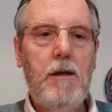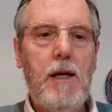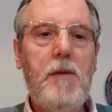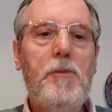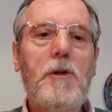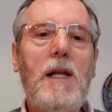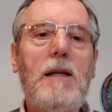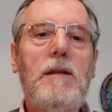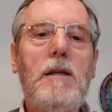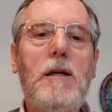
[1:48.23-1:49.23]
È
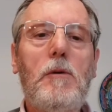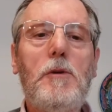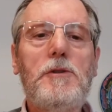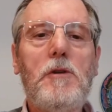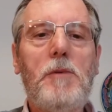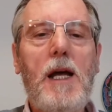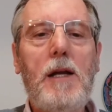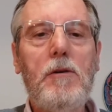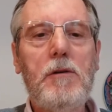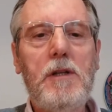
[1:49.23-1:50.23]
importante questo
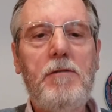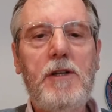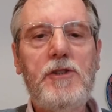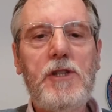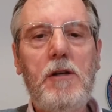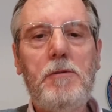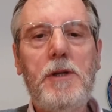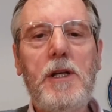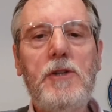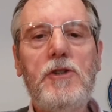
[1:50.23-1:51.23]
brano del Vangelo
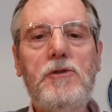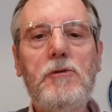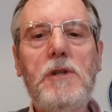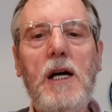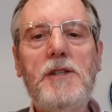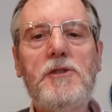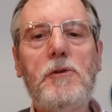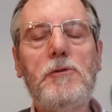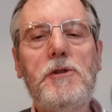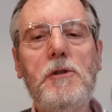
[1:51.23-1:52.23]
perché Gesù dà
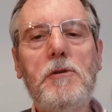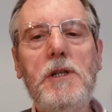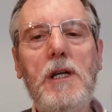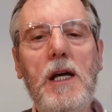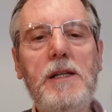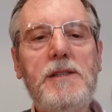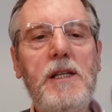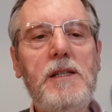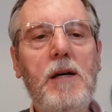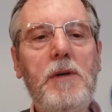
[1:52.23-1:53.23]
istruzioni e
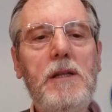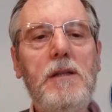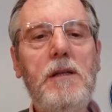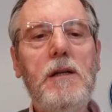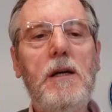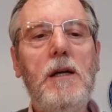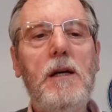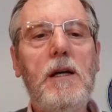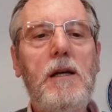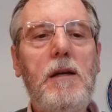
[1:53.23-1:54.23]
insegnamenti
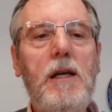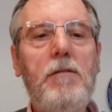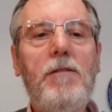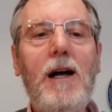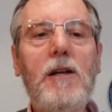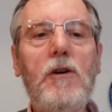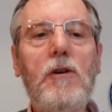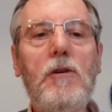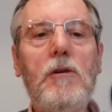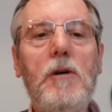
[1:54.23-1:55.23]
che
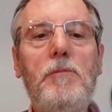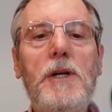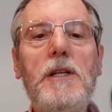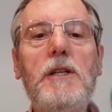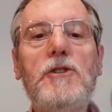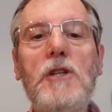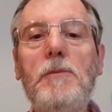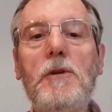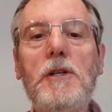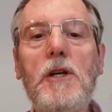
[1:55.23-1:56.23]
valgono per i
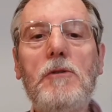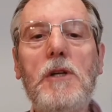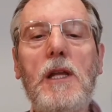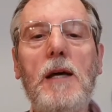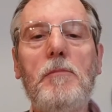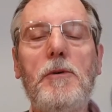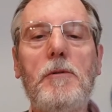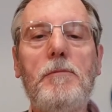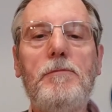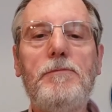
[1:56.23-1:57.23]
discepoli di ogni
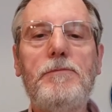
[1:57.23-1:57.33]
tempo.